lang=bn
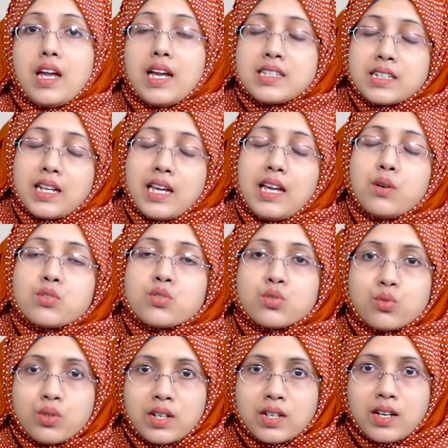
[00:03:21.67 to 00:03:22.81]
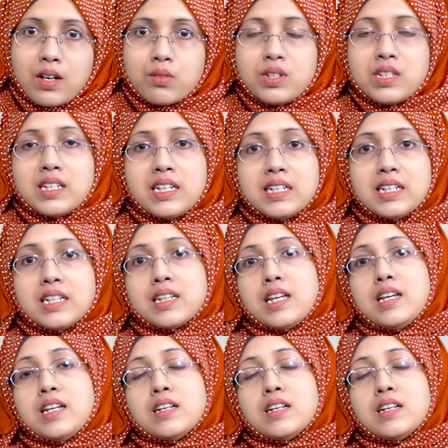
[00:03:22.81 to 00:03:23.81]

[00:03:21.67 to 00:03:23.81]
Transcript: এছাড়া এই ওষুধগুলোর কারণে কিডনিতে